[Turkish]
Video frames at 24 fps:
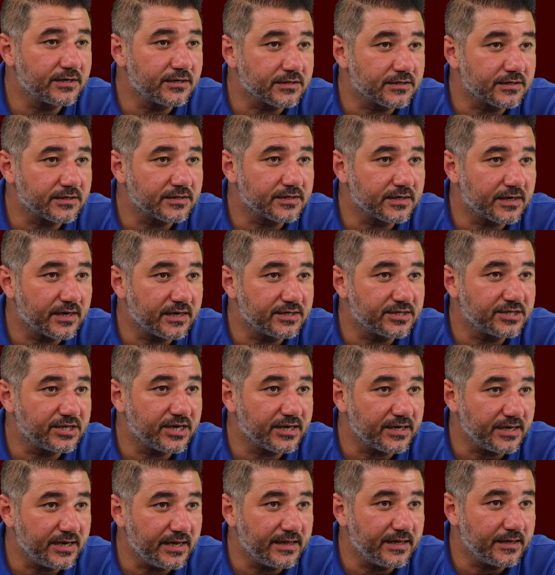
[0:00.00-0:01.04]
Galatasaray
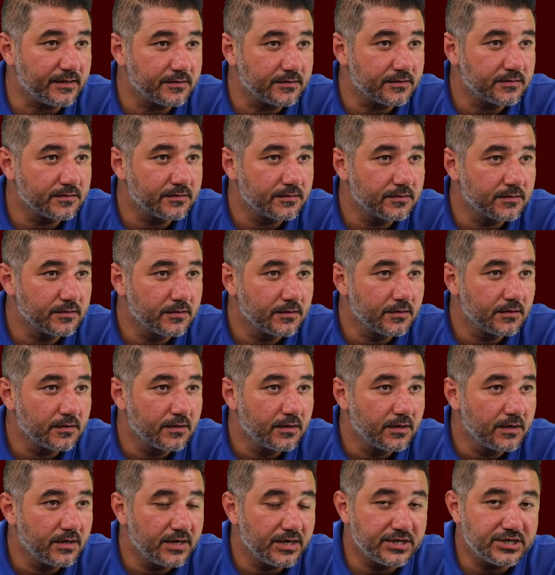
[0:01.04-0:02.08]
Cagney'den.
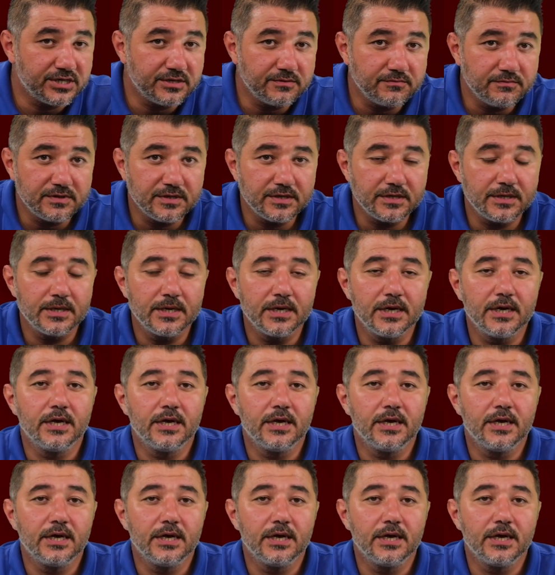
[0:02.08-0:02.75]
E şimdi